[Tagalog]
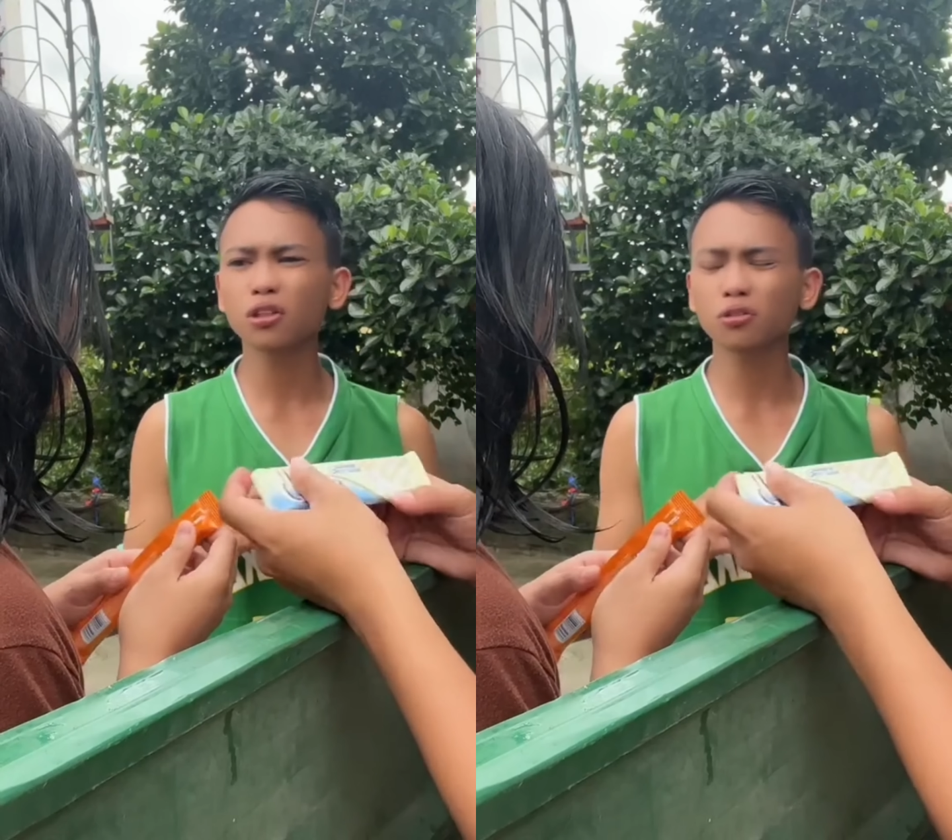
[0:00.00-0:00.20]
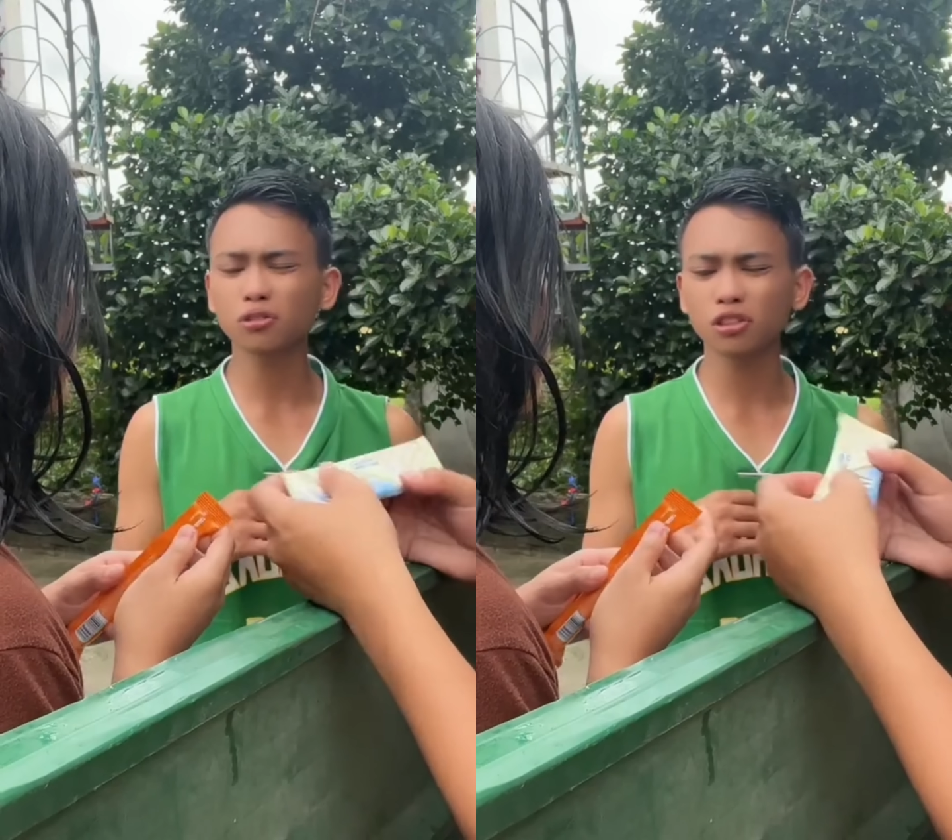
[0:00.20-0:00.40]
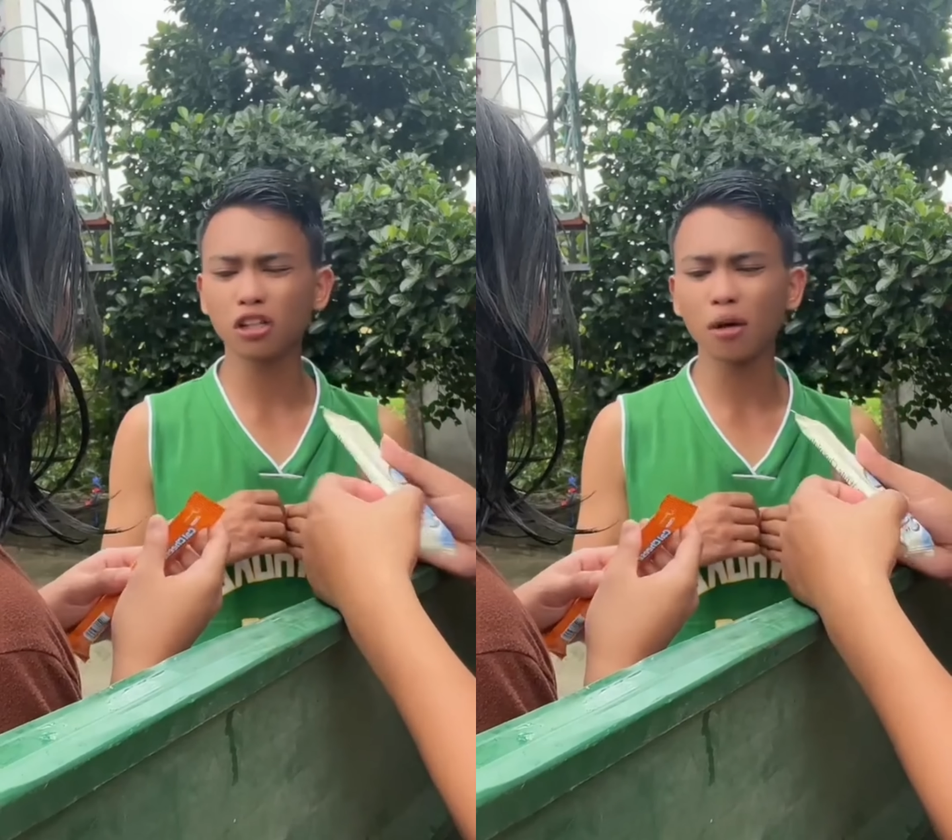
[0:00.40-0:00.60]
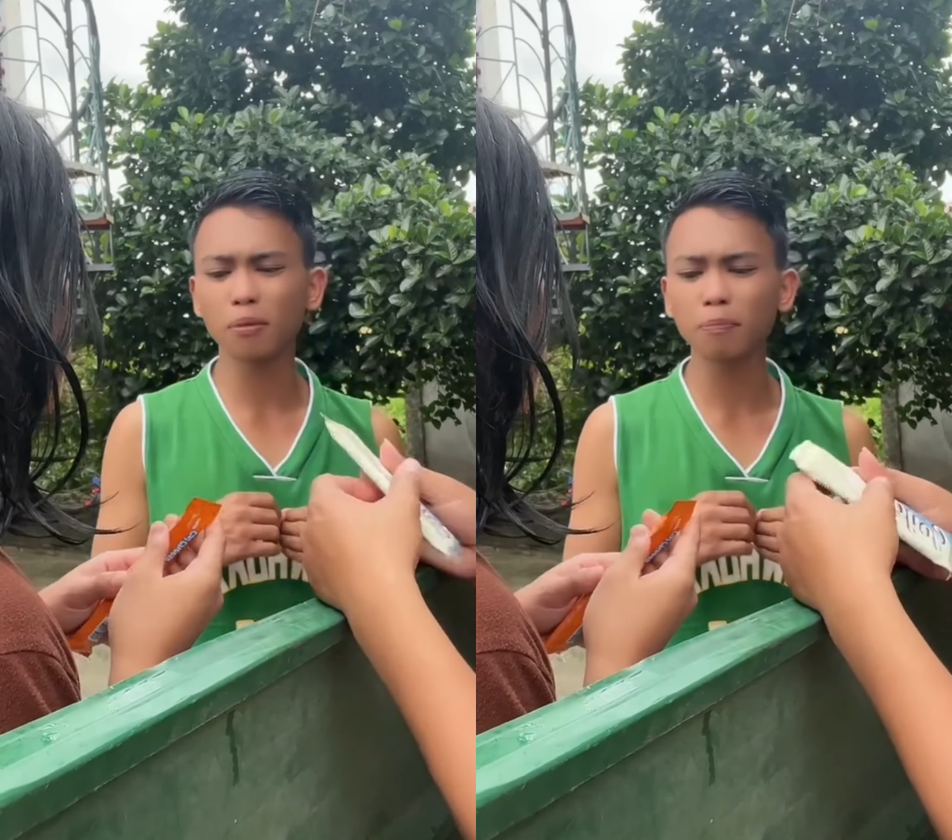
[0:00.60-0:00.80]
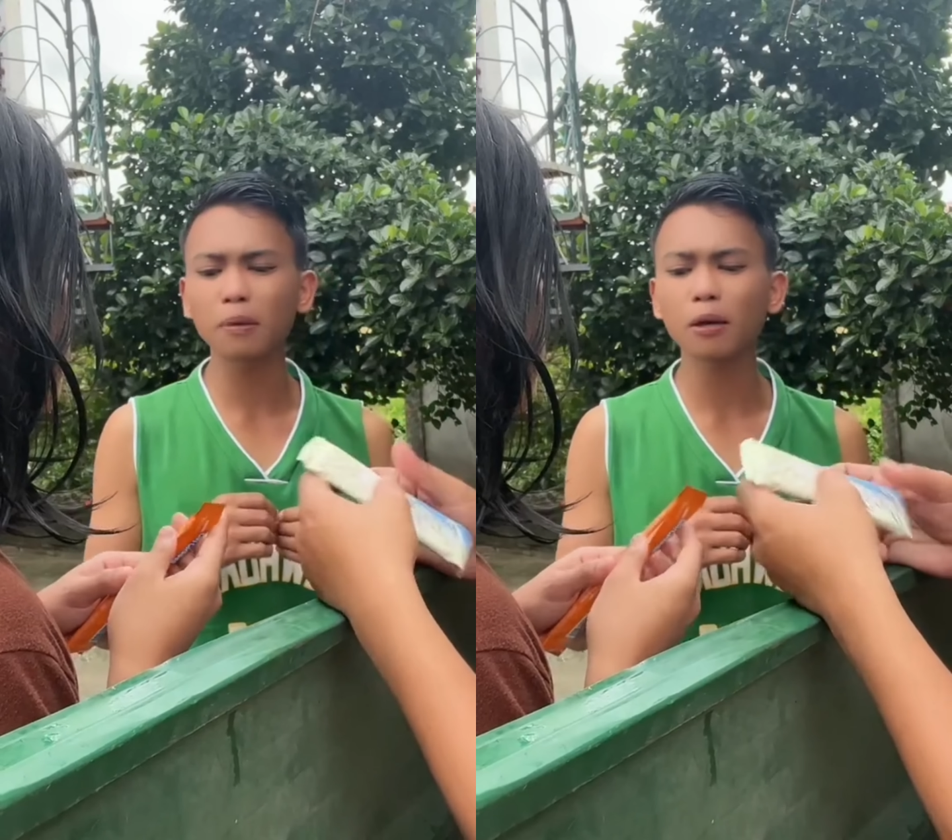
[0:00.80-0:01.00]
sinabing
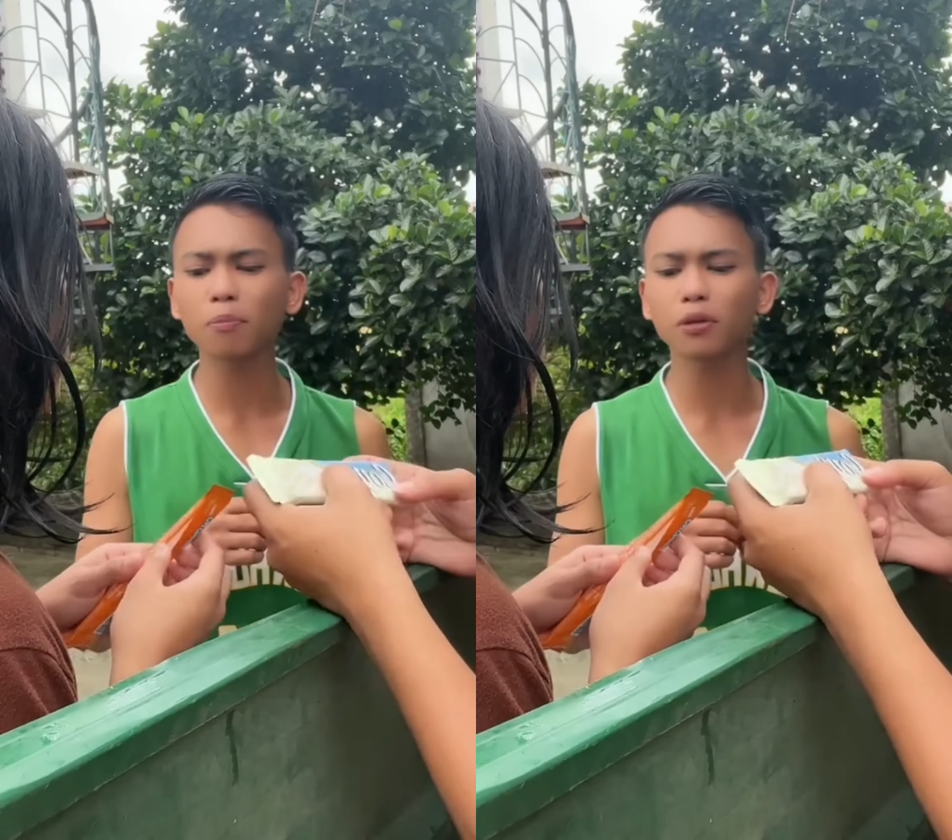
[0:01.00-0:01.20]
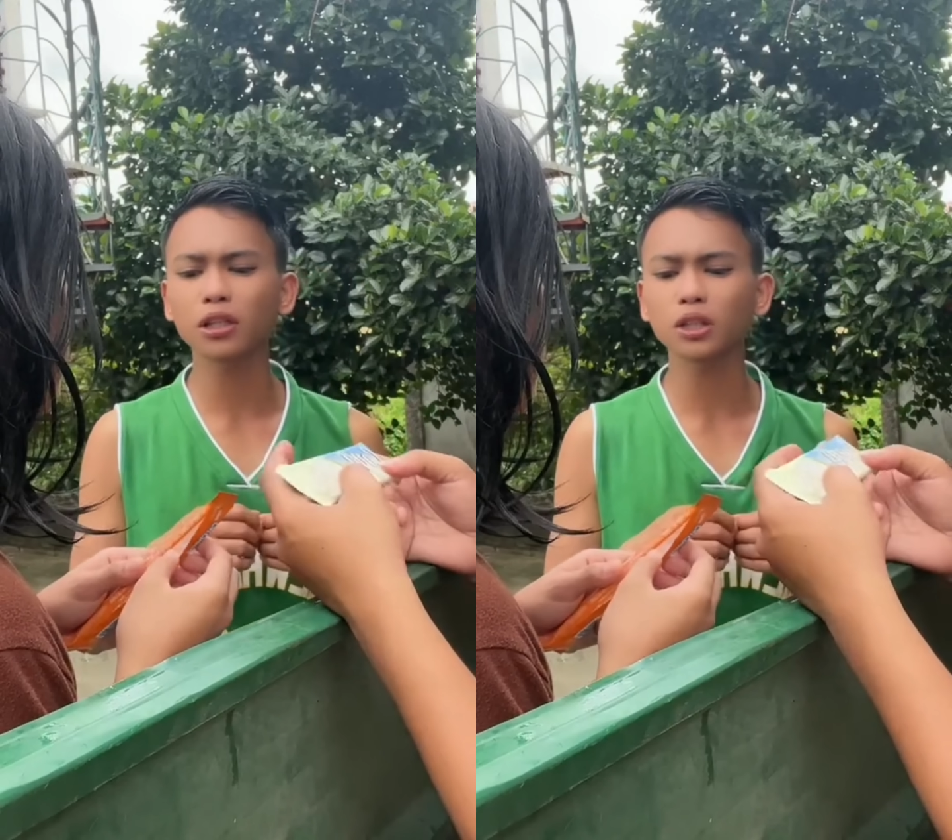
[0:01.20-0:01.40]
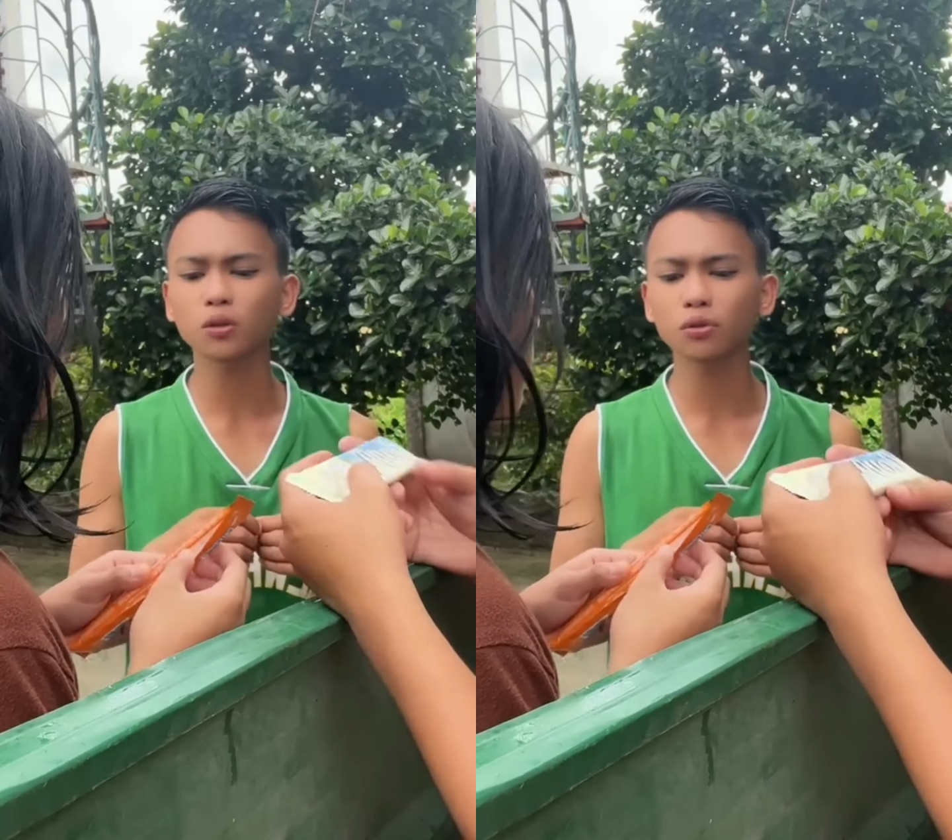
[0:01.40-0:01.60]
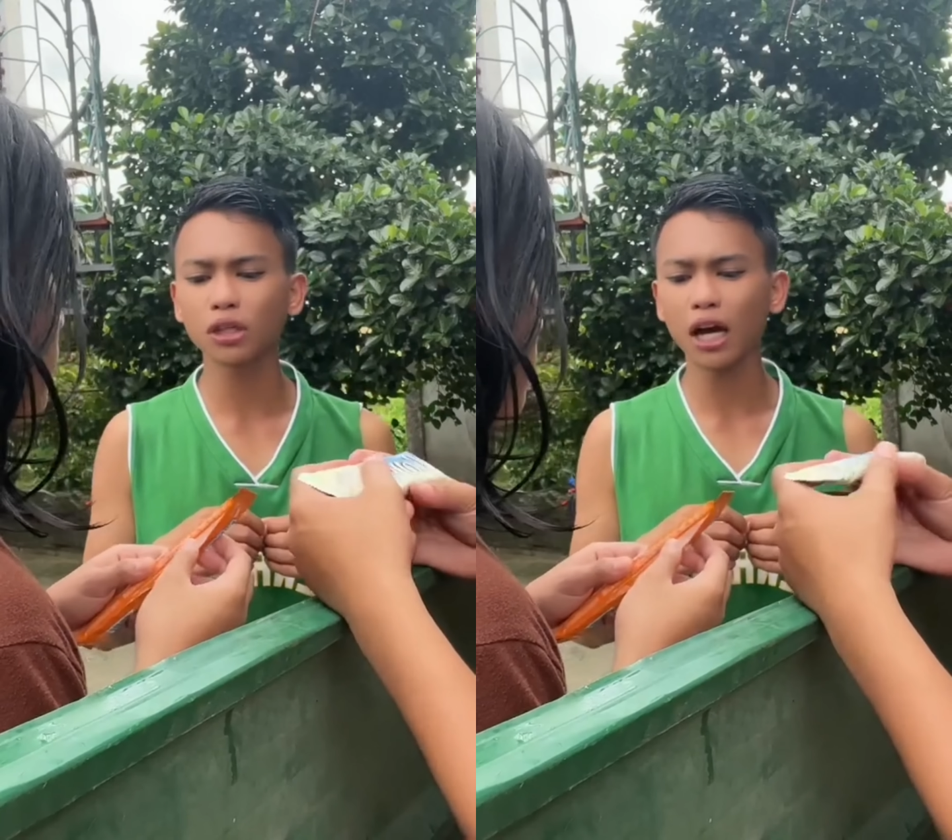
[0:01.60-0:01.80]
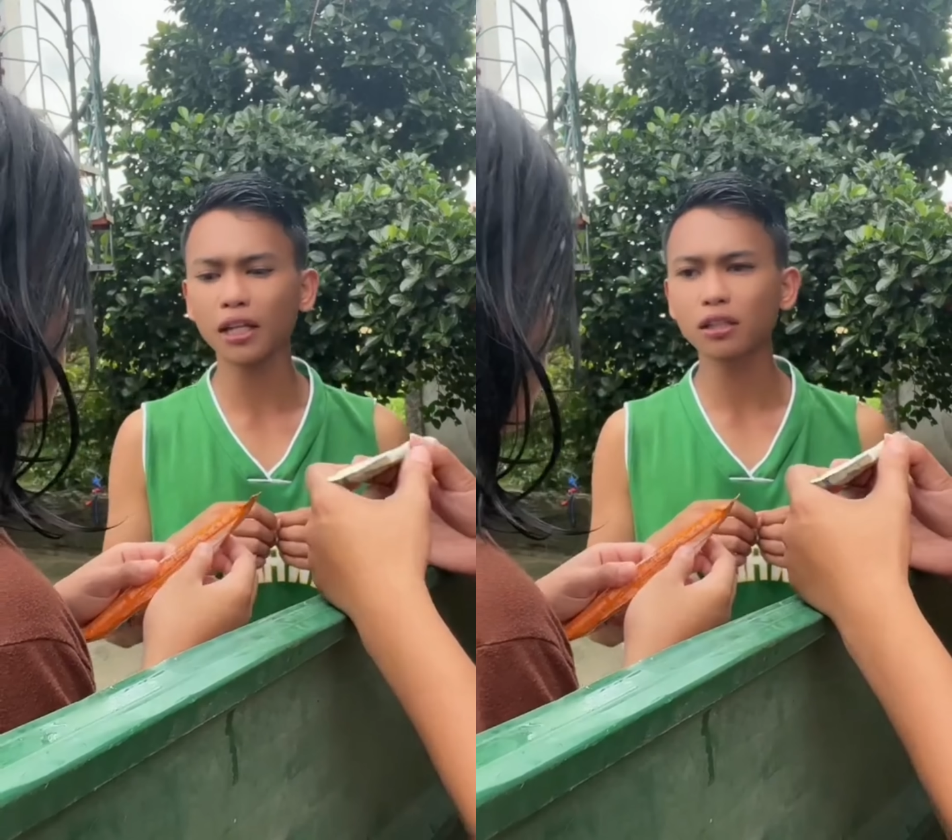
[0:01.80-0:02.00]
favorite ko yan.